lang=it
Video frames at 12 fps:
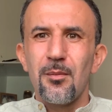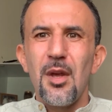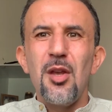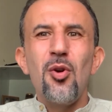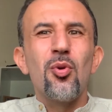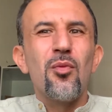
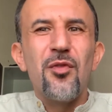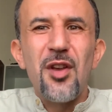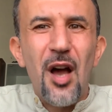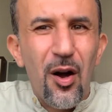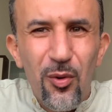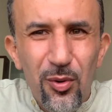Io non vi
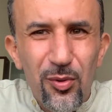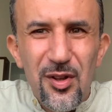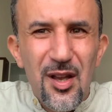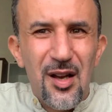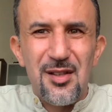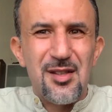auguro
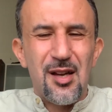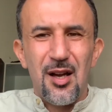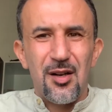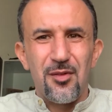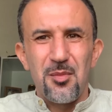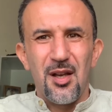di
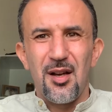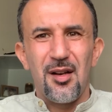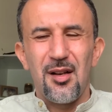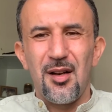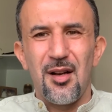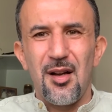alzarvi, miei
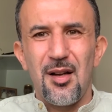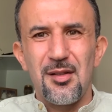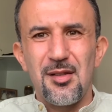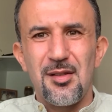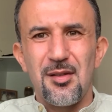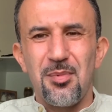cari
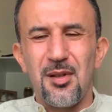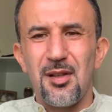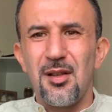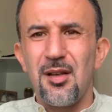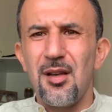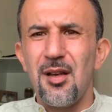ragazzi,
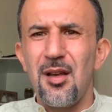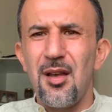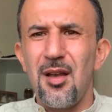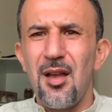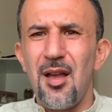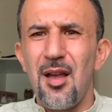
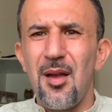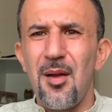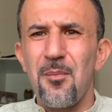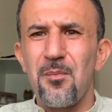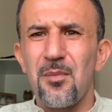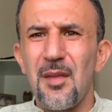
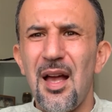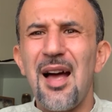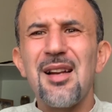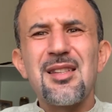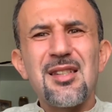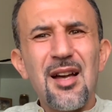perché
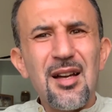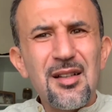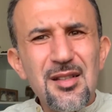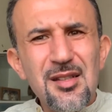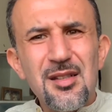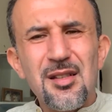
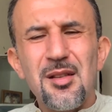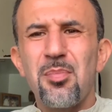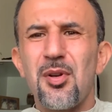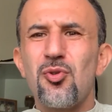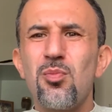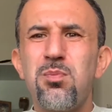alzarsi
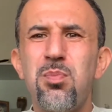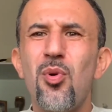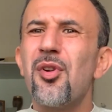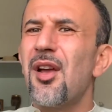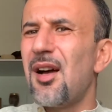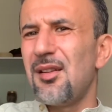
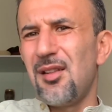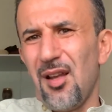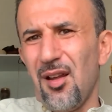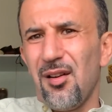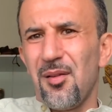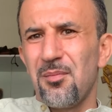presuppone
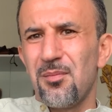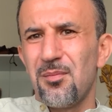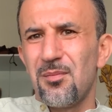cadere